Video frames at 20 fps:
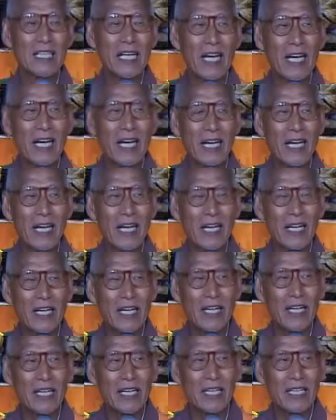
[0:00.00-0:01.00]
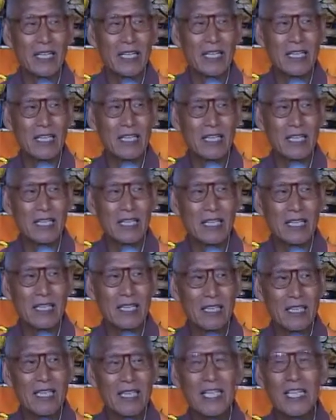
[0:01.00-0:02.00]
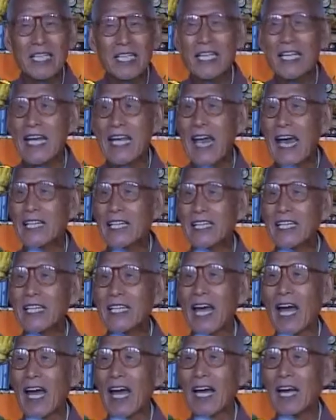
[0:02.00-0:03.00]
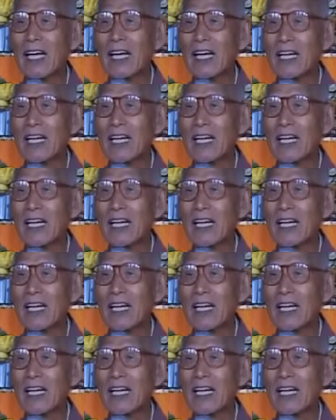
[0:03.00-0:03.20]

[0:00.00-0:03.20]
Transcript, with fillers: 在几十年前，